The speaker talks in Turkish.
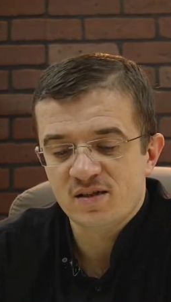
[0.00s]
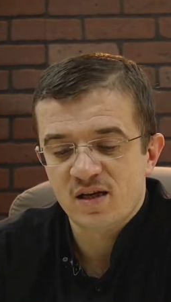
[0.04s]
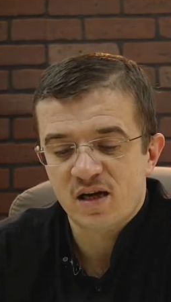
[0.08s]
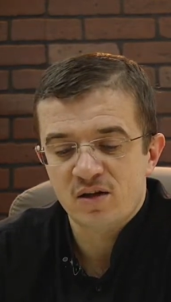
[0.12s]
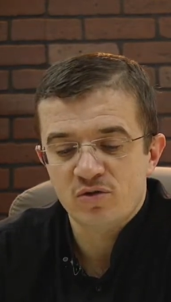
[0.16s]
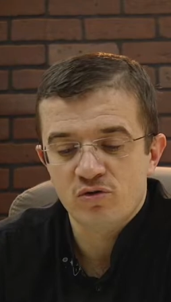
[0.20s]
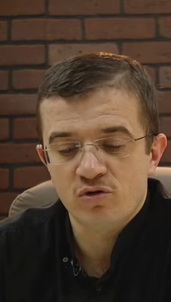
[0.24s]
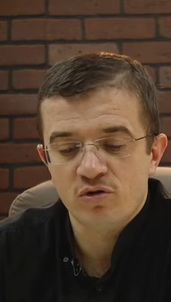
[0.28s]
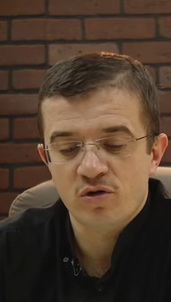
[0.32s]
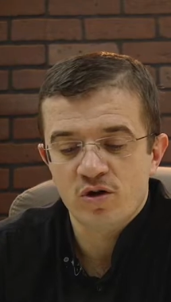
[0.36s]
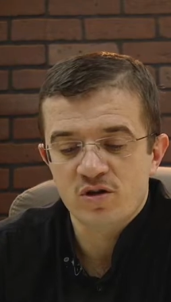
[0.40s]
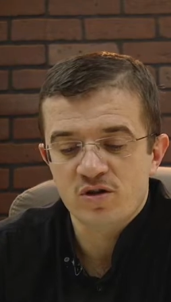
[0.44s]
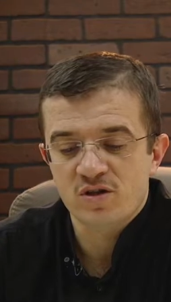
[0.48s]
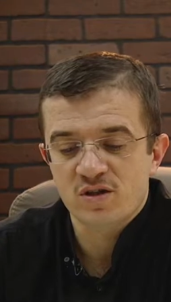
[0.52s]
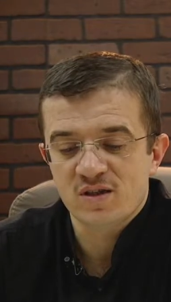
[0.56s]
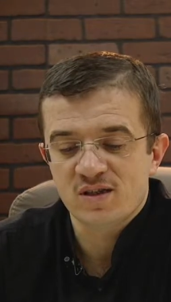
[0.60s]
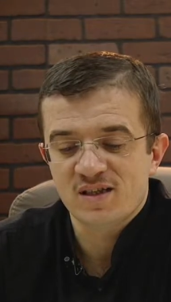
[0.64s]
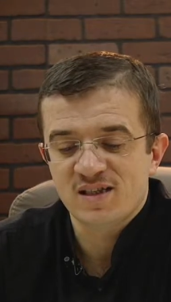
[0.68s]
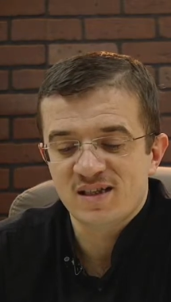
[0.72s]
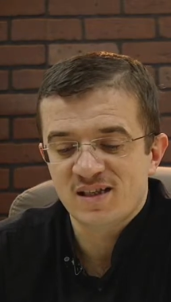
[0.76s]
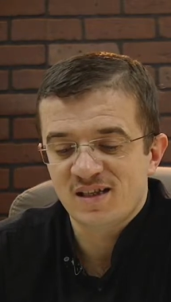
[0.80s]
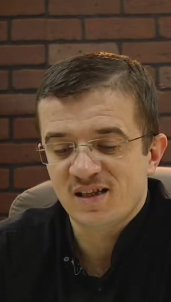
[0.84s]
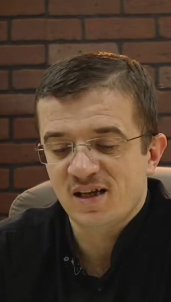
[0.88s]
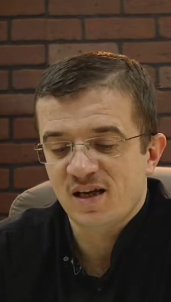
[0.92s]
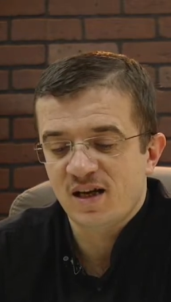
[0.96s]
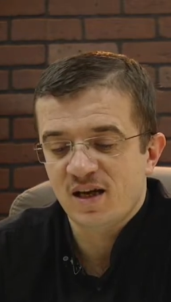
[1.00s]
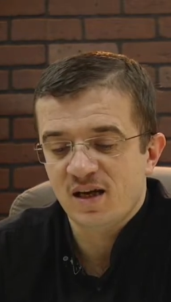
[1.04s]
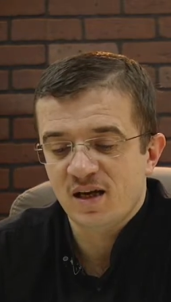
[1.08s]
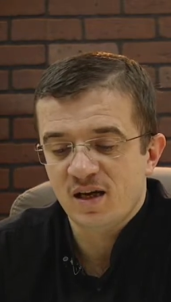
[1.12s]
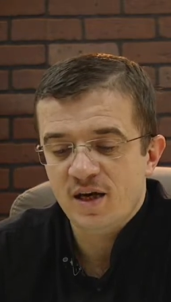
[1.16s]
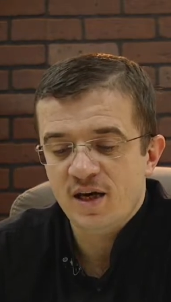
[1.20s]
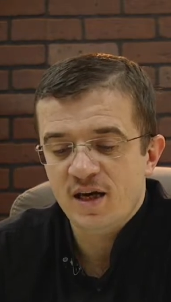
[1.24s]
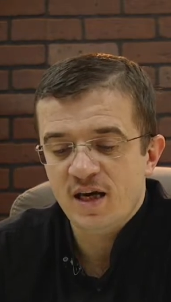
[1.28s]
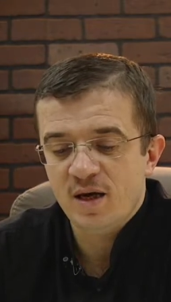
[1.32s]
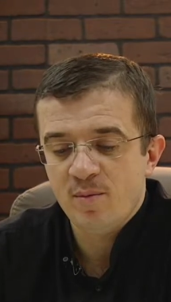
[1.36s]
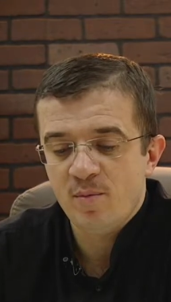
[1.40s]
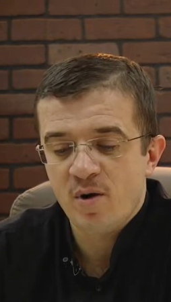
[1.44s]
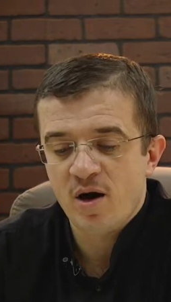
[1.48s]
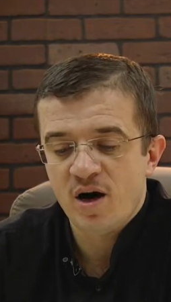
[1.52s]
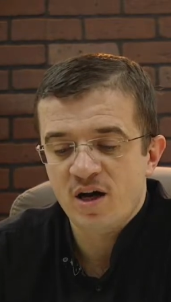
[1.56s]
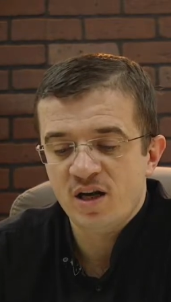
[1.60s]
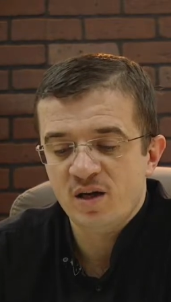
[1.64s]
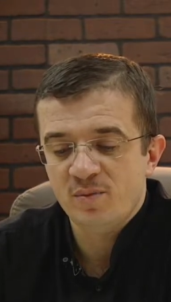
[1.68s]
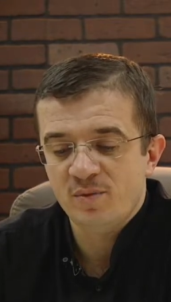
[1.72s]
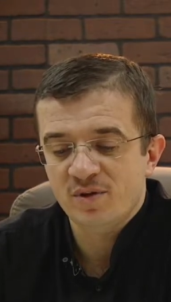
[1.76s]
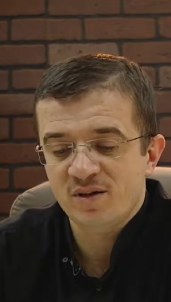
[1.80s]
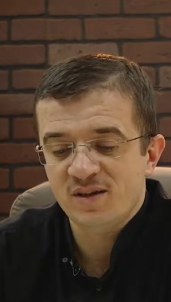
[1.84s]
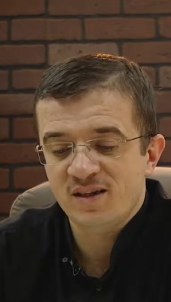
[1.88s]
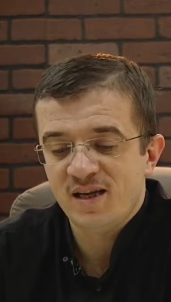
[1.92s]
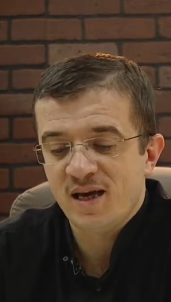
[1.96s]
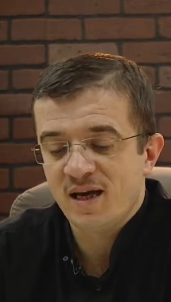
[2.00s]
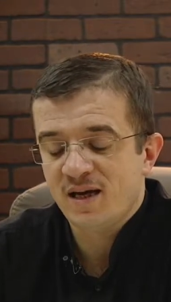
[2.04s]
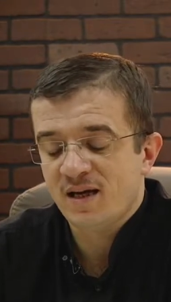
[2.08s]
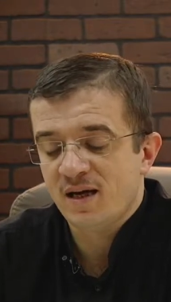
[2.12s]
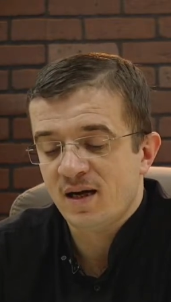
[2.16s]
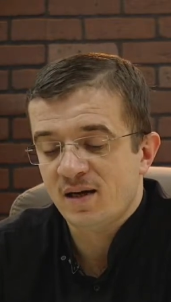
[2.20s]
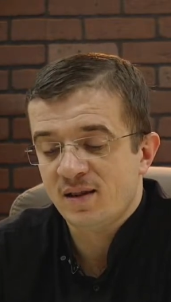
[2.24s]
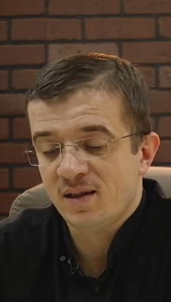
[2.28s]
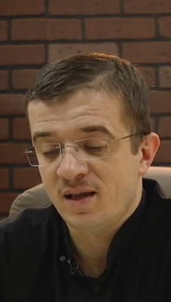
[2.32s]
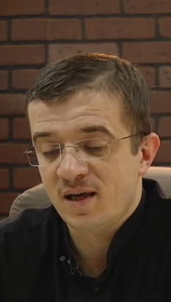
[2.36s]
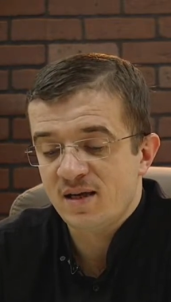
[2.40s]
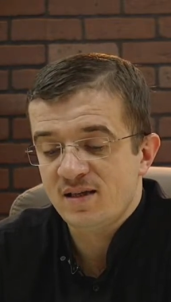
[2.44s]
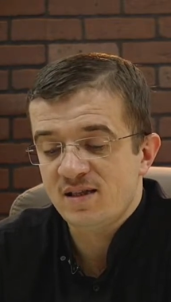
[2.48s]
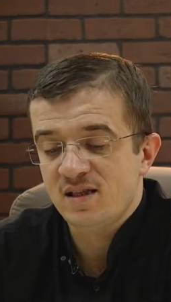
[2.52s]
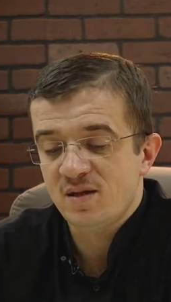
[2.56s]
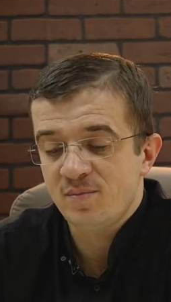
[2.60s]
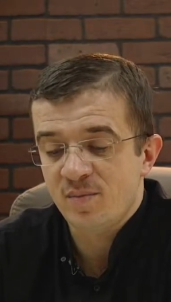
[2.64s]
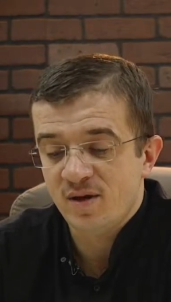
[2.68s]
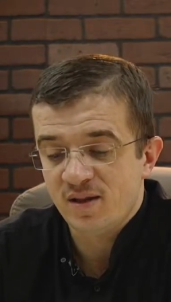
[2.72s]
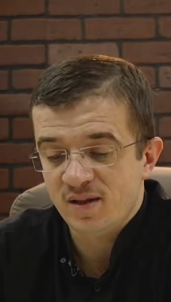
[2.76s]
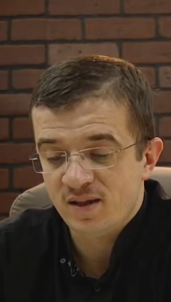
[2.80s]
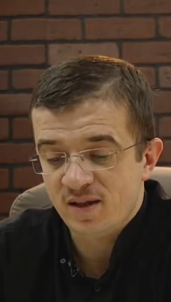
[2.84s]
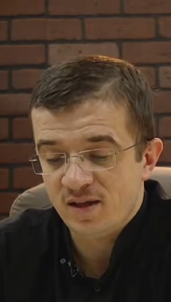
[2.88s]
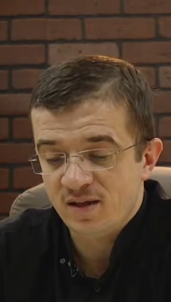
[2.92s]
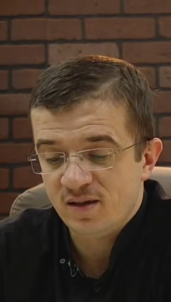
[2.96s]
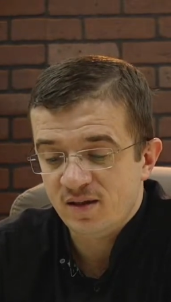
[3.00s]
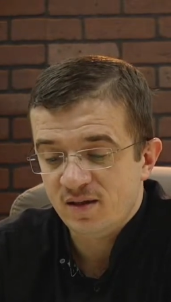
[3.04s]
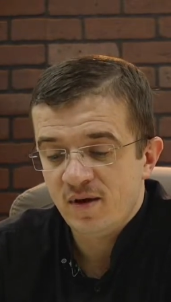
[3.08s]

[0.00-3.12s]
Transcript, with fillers: sandukası kırılarak imanımı tekrar teslim ettim